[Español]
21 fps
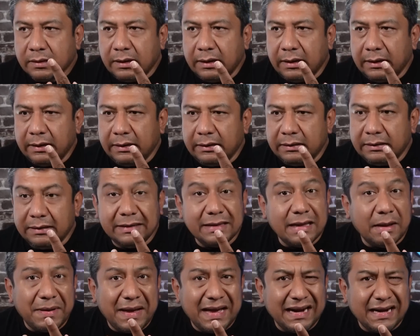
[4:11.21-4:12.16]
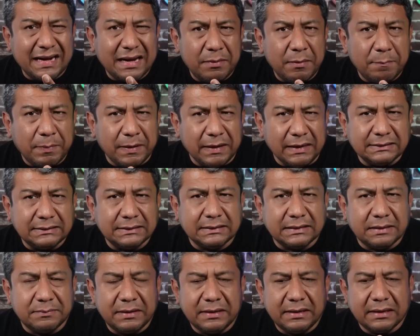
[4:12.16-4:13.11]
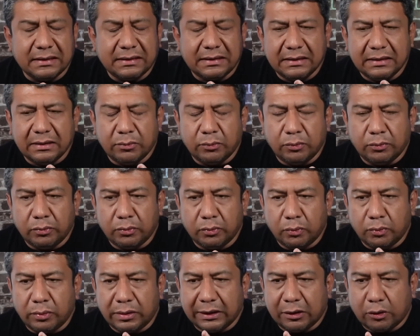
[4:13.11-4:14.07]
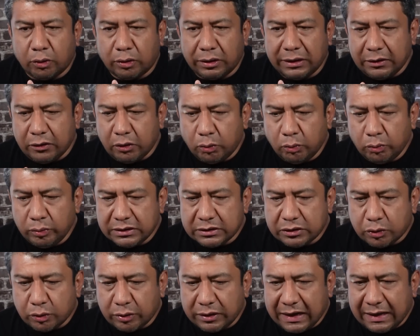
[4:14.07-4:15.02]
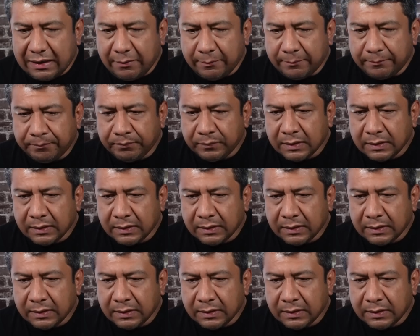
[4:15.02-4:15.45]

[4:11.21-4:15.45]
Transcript: en Dinamarca, me parece, también ya tiene un, recorrido, un historial.